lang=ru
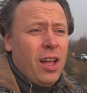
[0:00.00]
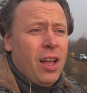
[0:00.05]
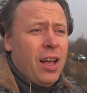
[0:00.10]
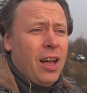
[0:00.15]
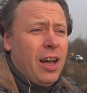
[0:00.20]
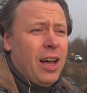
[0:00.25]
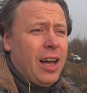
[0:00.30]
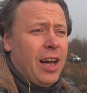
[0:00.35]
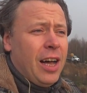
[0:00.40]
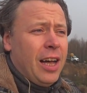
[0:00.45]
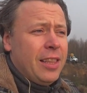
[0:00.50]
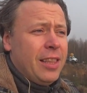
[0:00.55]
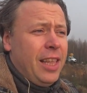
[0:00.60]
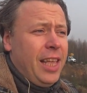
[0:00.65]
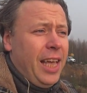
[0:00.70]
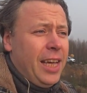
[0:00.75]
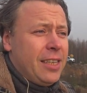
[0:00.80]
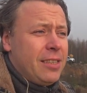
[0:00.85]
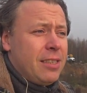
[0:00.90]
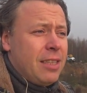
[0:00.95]
э,
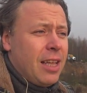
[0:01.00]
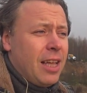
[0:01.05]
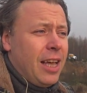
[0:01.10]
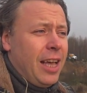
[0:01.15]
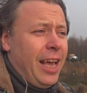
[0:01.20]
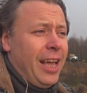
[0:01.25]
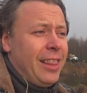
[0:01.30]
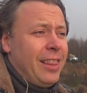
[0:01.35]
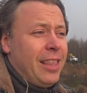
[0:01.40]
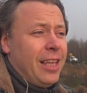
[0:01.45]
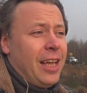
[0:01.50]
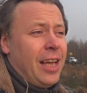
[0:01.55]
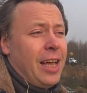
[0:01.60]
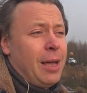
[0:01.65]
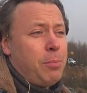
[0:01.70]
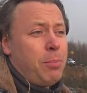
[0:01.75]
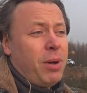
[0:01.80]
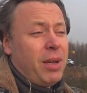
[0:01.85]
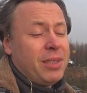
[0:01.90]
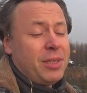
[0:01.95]
Next.
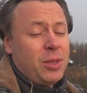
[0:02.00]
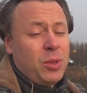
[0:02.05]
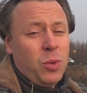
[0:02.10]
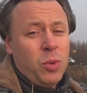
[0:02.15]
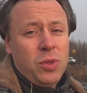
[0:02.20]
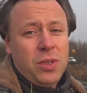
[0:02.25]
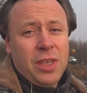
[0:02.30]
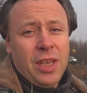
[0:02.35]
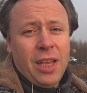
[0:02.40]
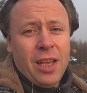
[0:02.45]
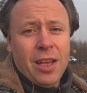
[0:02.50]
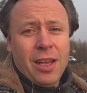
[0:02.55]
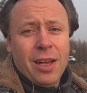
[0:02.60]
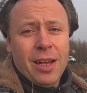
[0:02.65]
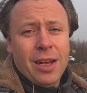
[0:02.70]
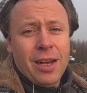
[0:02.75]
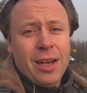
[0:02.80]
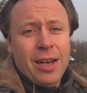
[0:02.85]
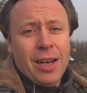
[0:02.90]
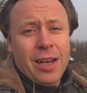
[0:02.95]
Это, по сути,
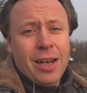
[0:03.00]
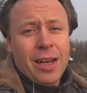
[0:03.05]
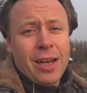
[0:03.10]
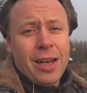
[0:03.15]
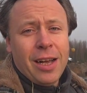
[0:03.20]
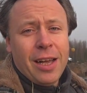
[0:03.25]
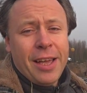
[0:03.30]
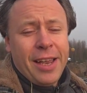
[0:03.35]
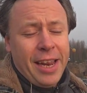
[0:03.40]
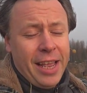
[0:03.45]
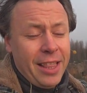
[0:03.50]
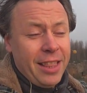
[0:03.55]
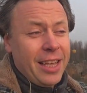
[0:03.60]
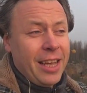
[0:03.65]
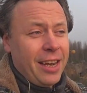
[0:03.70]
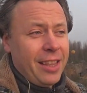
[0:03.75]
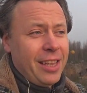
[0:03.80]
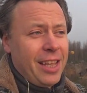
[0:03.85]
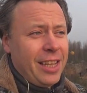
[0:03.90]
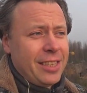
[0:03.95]
а,
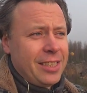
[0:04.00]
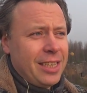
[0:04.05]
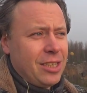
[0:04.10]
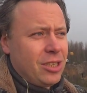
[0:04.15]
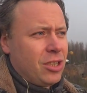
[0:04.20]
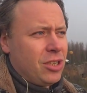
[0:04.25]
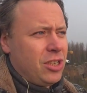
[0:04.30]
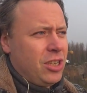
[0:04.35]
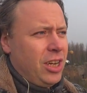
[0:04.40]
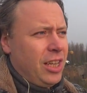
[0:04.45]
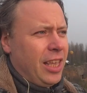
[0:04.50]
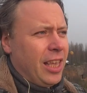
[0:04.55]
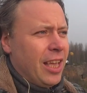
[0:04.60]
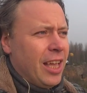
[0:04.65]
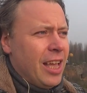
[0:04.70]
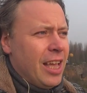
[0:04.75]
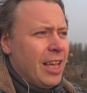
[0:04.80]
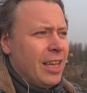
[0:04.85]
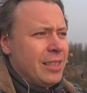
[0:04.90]
реинкарнация шишиги.